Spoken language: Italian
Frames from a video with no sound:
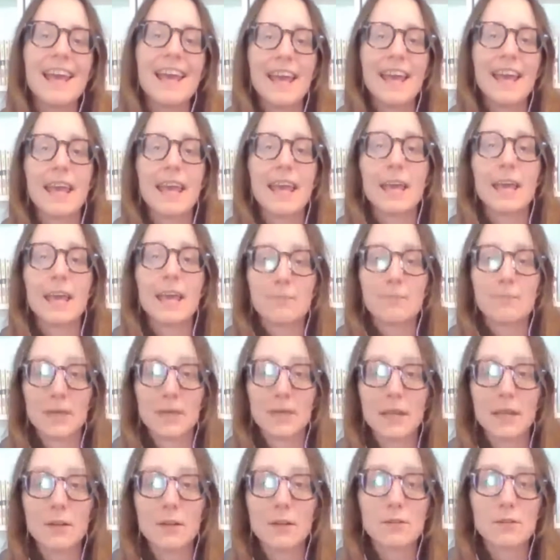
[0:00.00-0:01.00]
e per
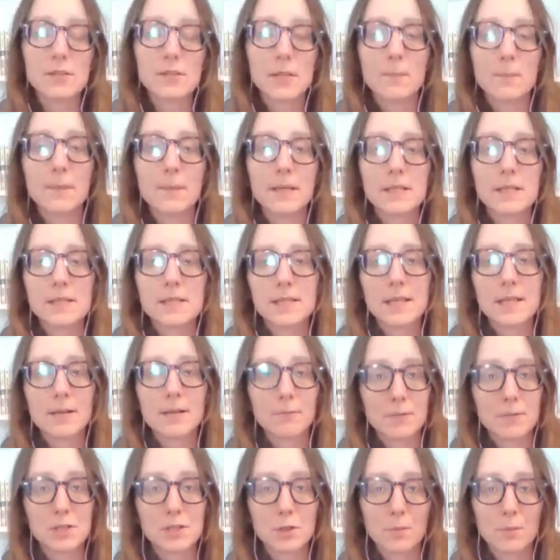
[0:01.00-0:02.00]
chi non lo sapesse
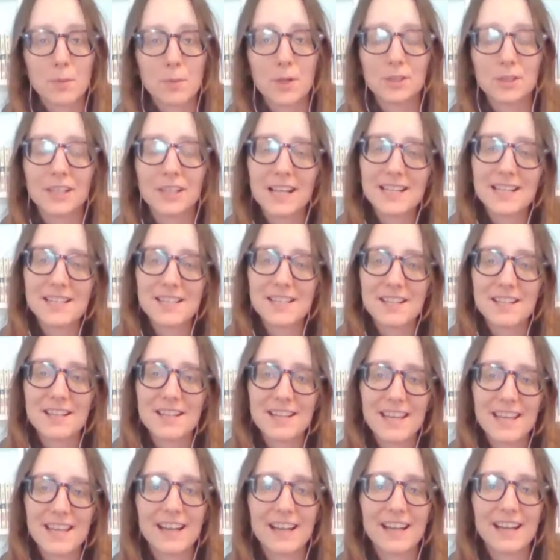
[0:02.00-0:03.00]
questo podcast
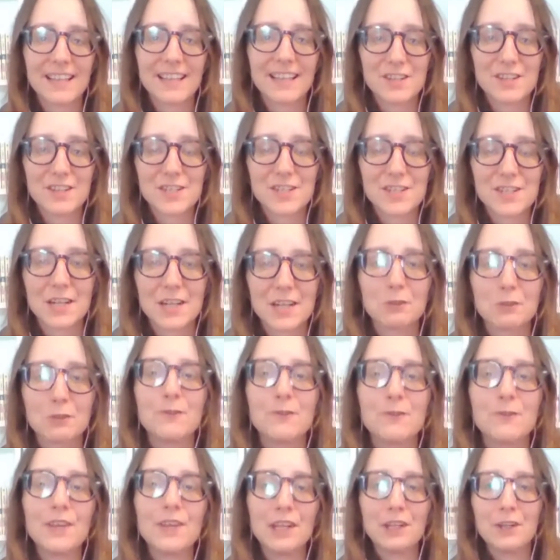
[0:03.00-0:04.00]
è anche registrato
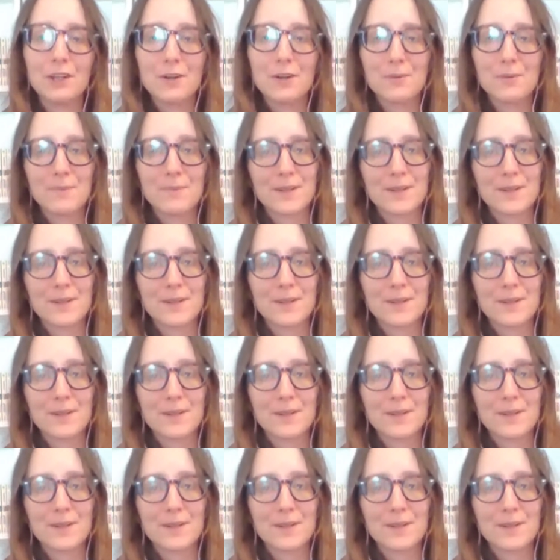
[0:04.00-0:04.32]
in video,